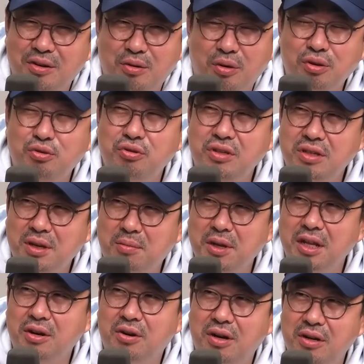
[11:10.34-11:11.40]
거기도 인사만
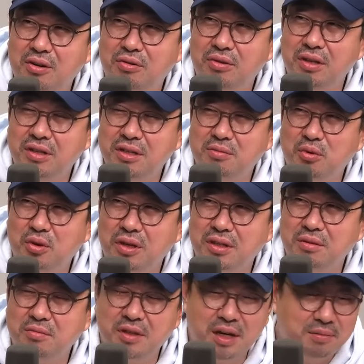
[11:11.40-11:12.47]
하러 가려고 했는지
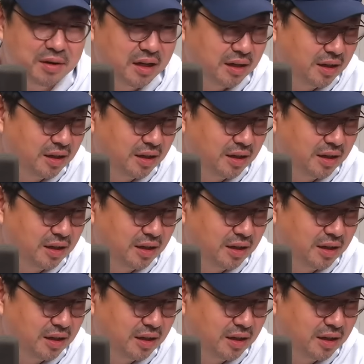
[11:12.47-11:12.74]
모르겠습니다만